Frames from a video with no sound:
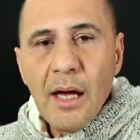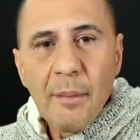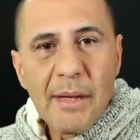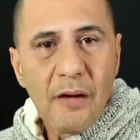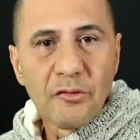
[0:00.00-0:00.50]
a
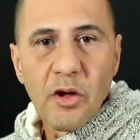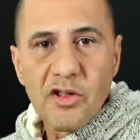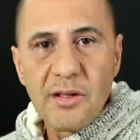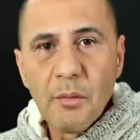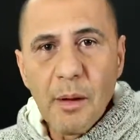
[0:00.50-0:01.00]
minha
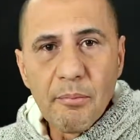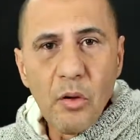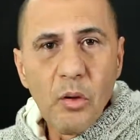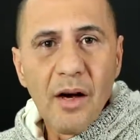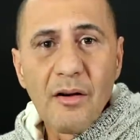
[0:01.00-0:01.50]
voz não é
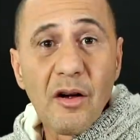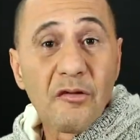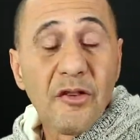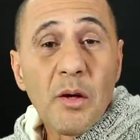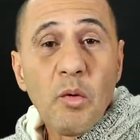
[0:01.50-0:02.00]
boa,
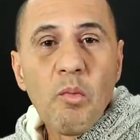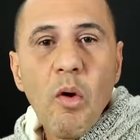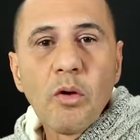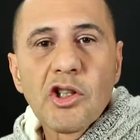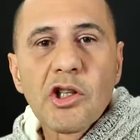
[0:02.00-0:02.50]
vem um
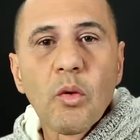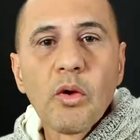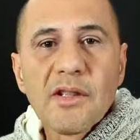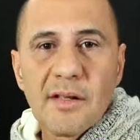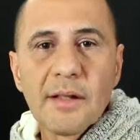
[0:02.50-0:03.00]
monte de
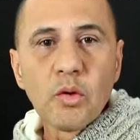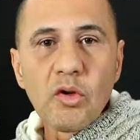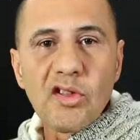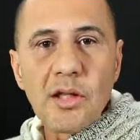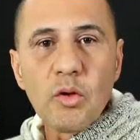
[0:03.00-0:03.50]
coisas que
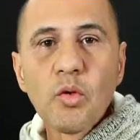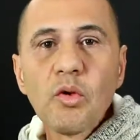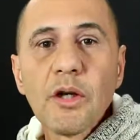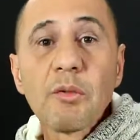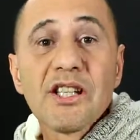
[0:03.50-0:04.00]
nos
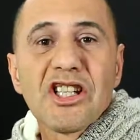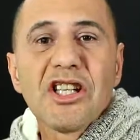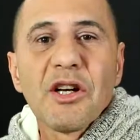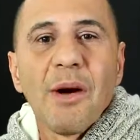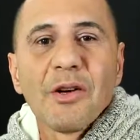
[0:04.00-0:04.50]
seguram e
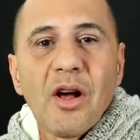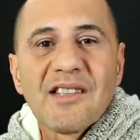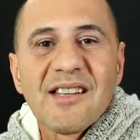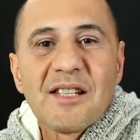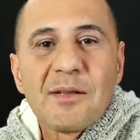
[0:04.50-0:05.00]
tiram a
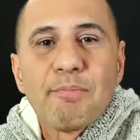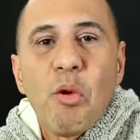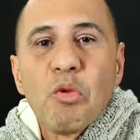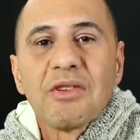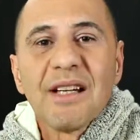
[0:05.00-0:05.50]
nossa
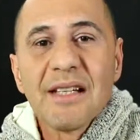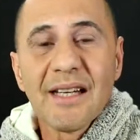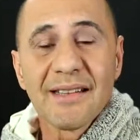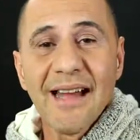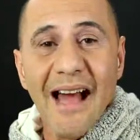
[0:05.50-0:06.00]

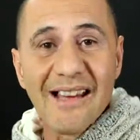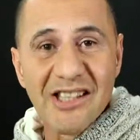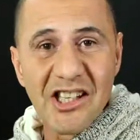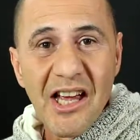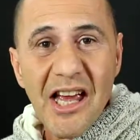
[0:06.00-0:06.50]

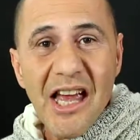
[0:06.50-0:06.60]
espontaneidade.